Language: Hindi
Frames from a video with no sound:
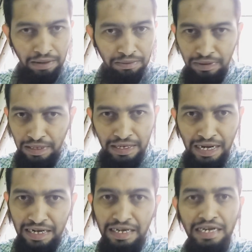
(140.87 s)
इन
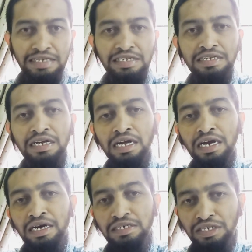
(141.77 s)
एनी केस
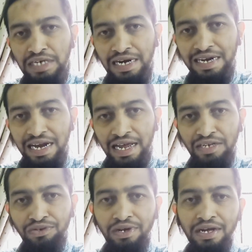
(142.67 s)
जेट
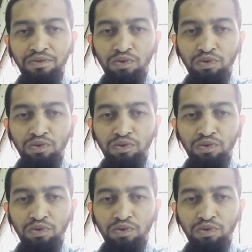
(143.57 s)
लैग जो है